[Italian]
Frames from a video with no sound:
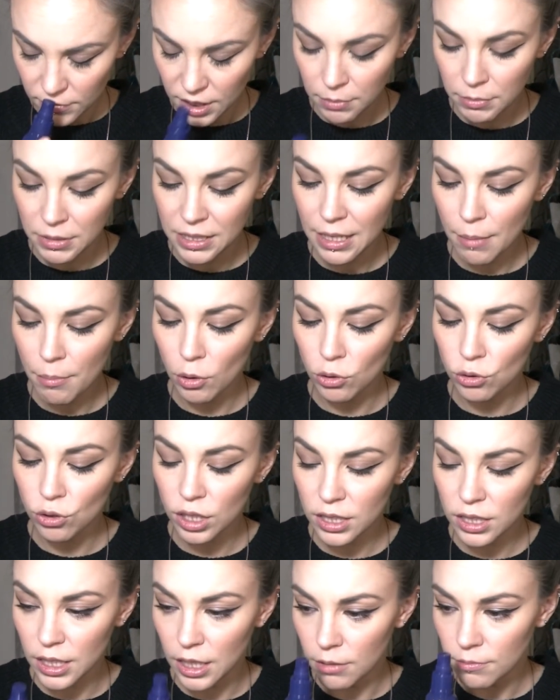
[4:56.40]
Mi sembra
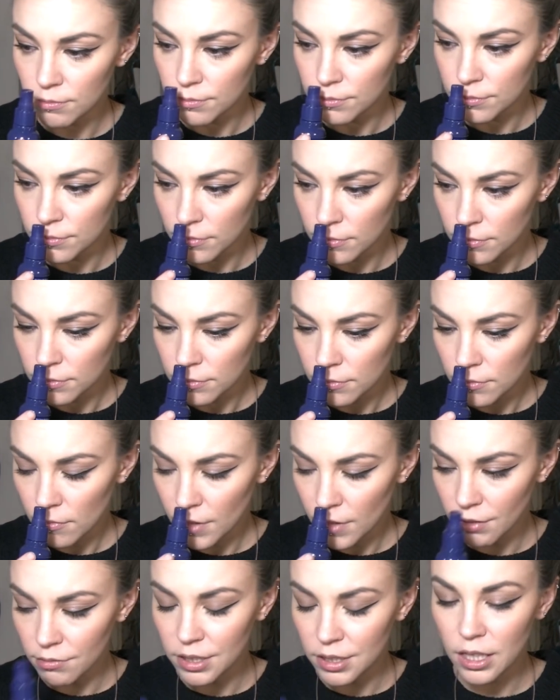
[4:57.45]
odore di,
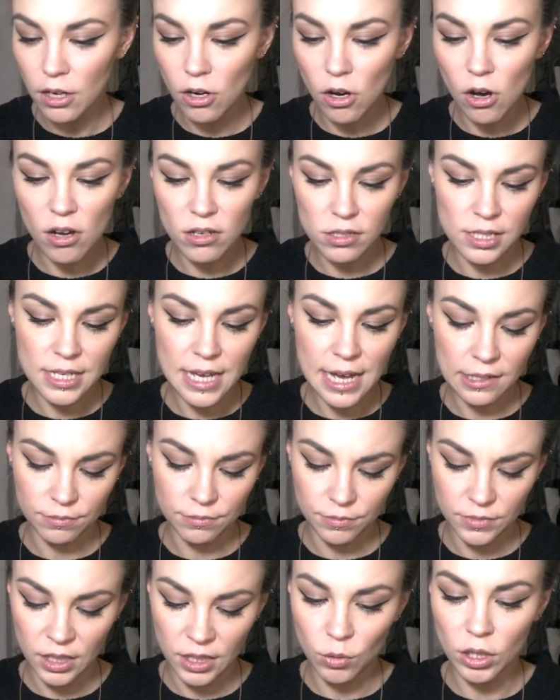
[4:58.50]
di rosa,
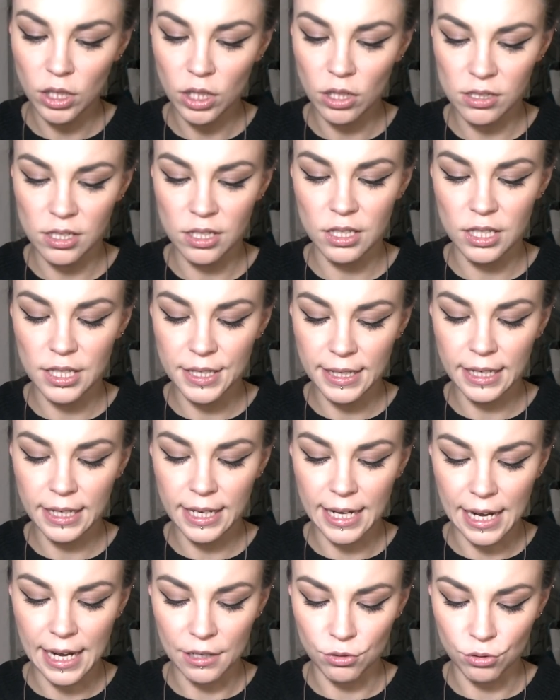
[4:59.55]
di qualcosa di
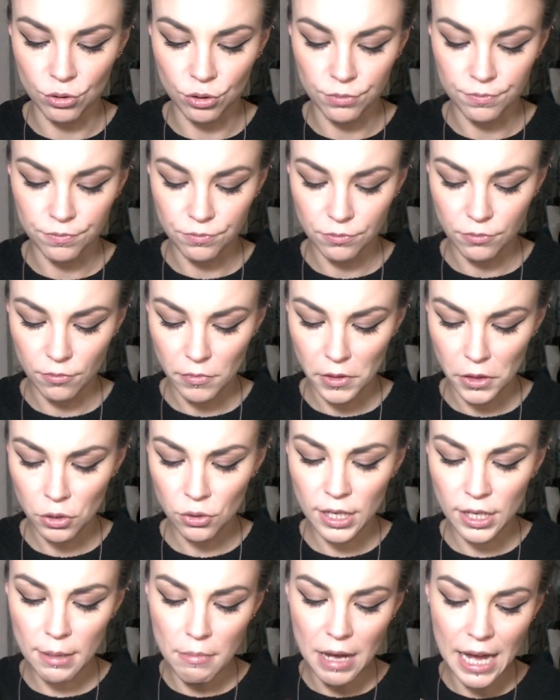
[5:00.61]
delicato.
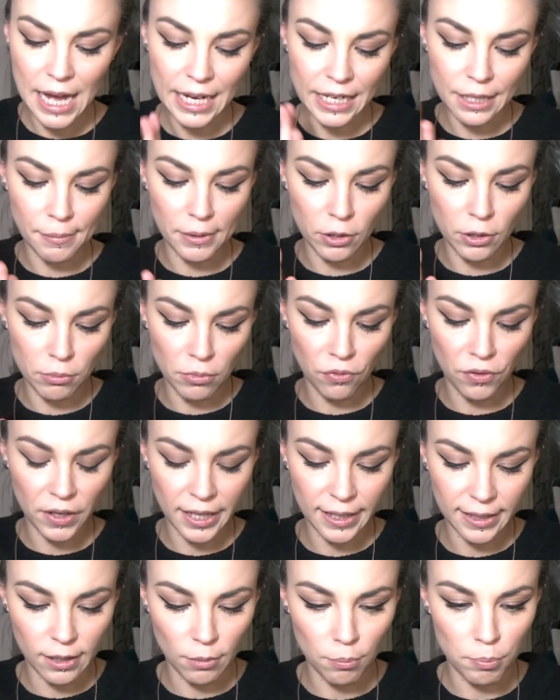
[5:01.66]
Non è male, ma non mi fa
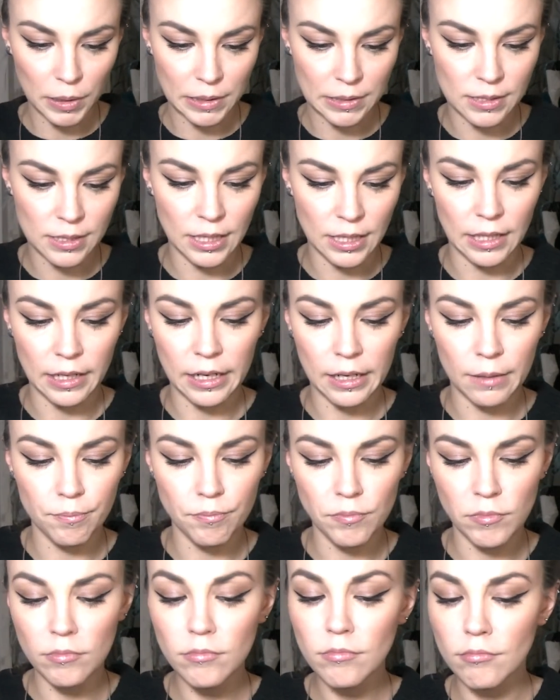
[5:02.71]
neanche impazzire.
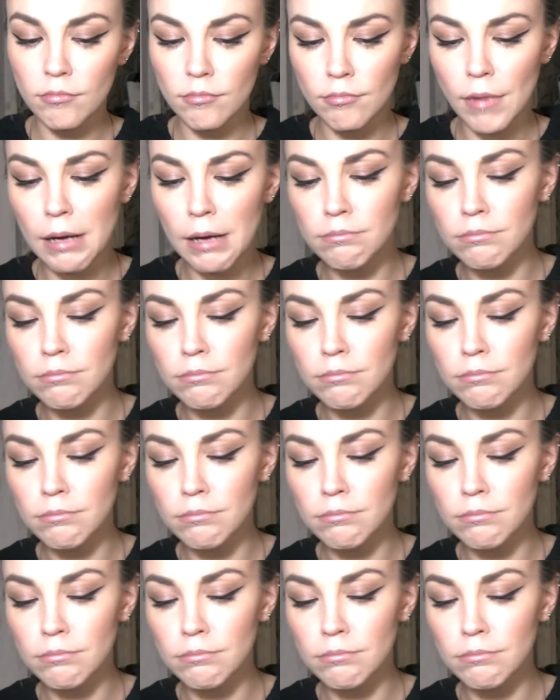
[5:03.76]
Mm, ma